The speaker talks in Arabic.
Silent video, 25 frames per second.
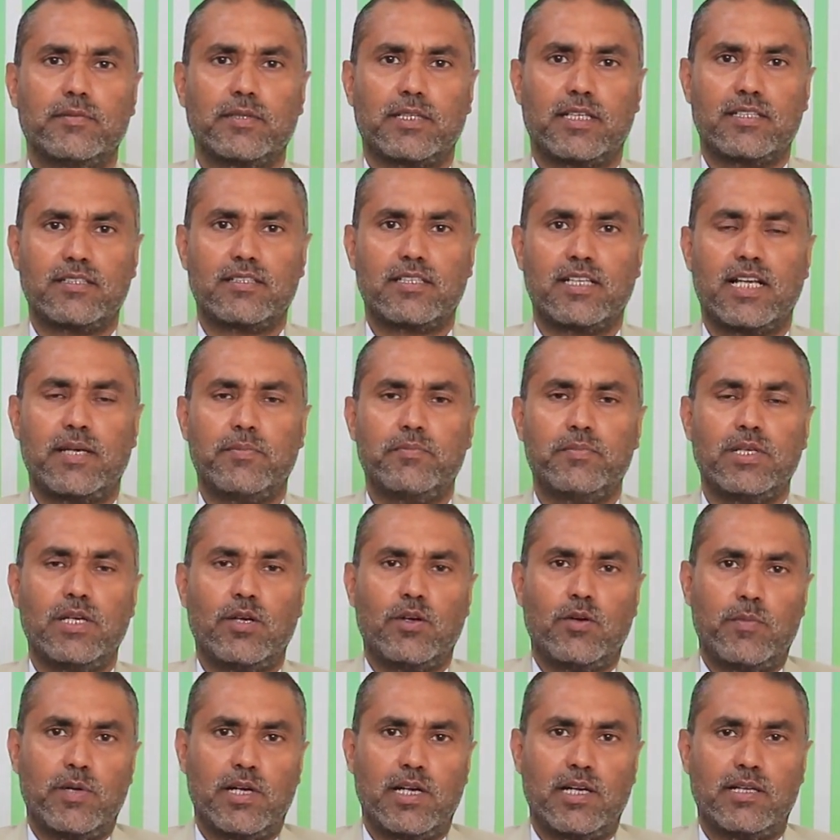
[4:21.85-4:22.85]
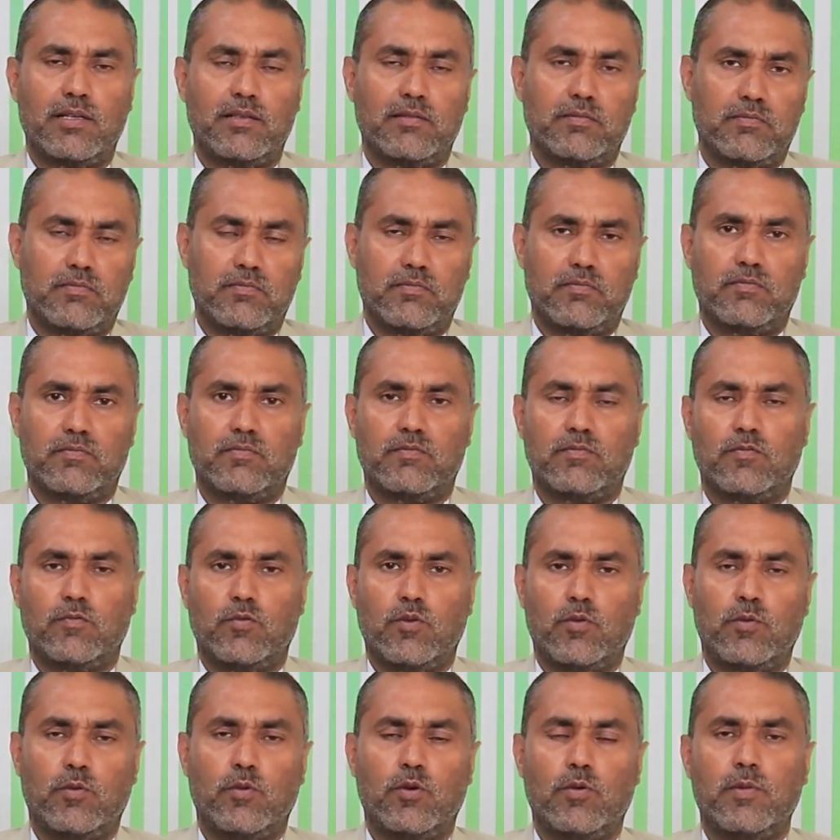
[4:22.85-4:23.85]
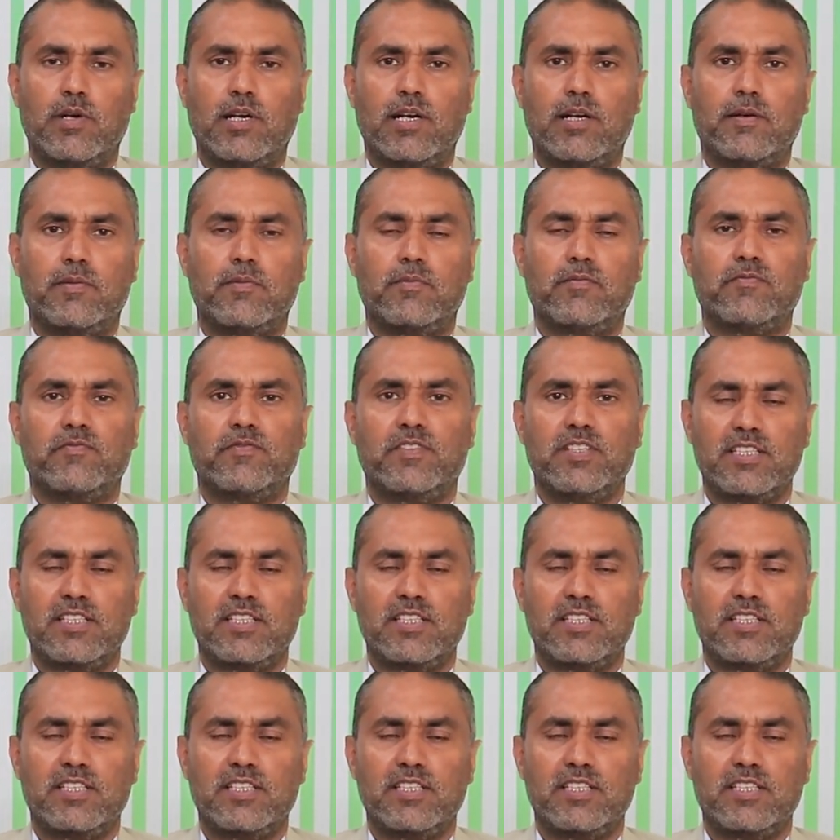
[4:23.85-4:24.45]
من قصص الأنبياء وما وما